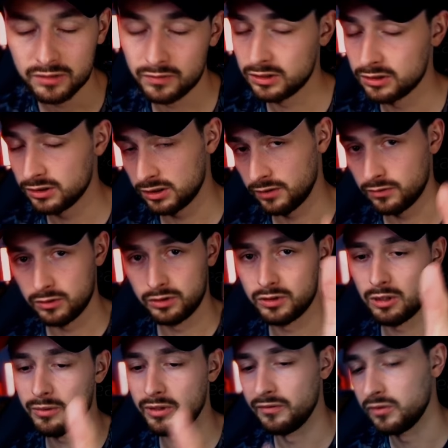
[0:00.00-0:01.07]
więc zostaw kończę
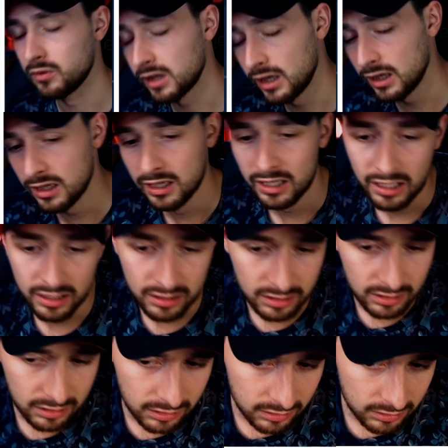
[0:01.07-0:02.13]
łapkę w górę
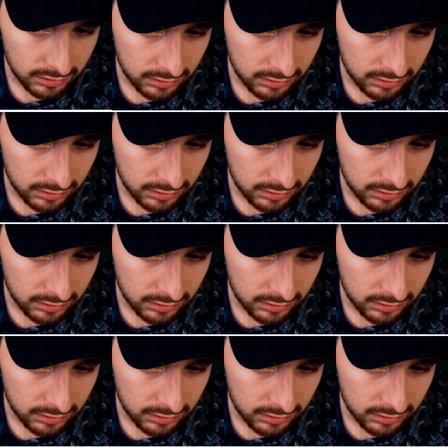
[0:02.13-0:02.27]
e,